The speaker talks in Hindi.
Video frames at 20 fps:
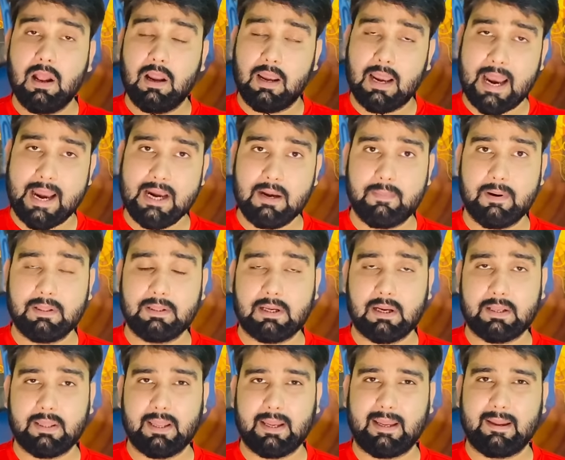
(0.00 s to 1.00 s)
लाइट बंद
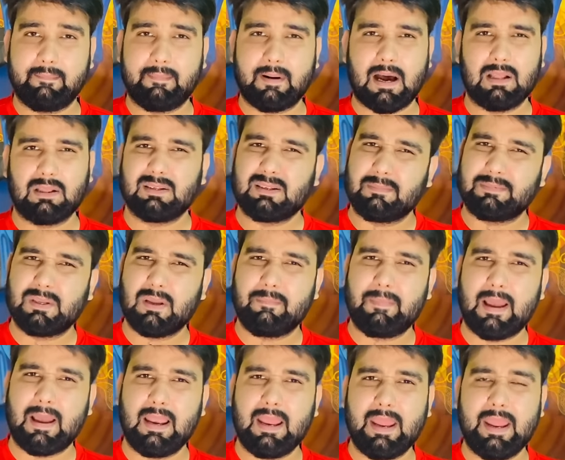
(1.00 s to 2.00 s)
करने के बाद सबसे
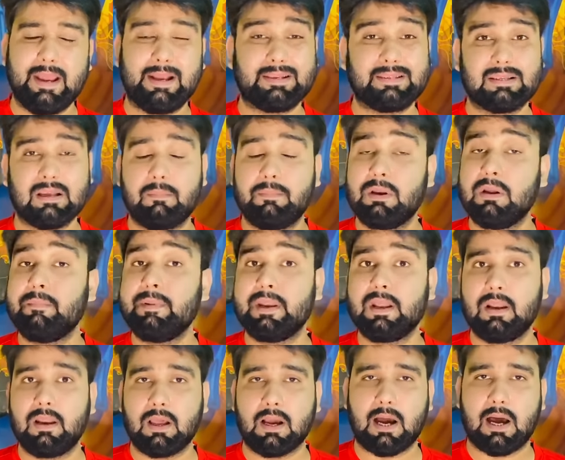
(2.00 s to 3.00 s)
पहले एक
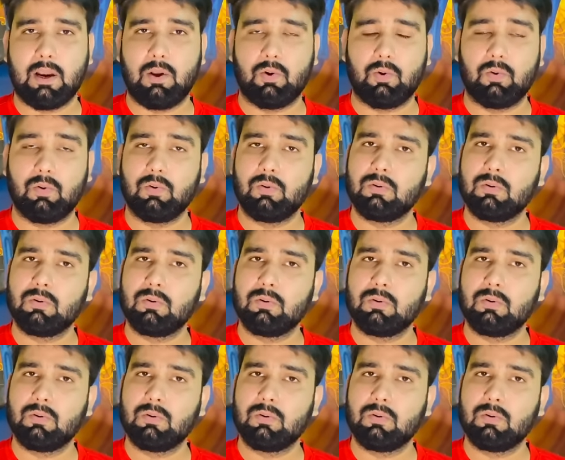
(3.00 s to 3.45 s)
सबलिमिनल लगा लो